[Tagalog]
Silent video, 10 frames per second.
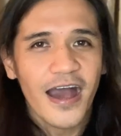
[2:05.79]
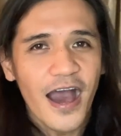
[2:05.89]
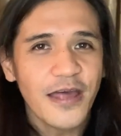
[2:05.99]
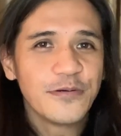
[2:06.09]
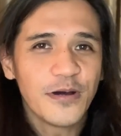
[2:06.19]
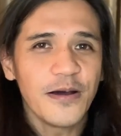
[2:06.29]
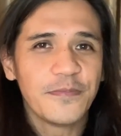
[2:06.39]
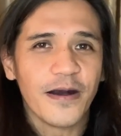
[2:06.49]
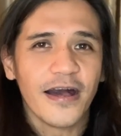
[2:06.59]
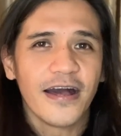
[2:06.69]
Ano nga
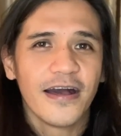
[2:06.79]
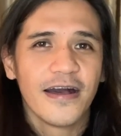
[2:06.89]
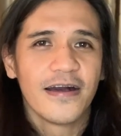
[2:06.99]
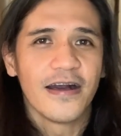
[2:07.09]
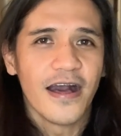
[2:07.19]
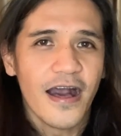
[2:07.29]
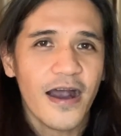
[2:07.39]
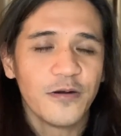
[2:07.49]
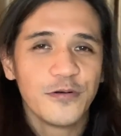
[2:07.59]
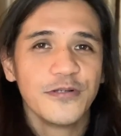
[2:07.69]
ba
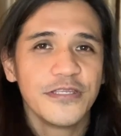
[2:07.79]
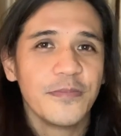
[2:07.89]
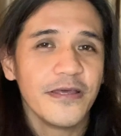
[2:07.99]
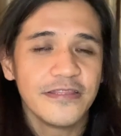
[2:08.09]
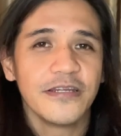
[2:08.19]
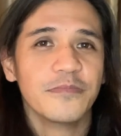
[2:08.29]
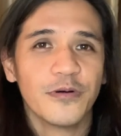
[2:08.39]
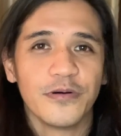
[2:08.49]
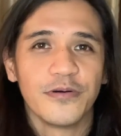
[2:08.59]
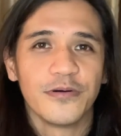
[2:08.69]
ang ultimate dream mo?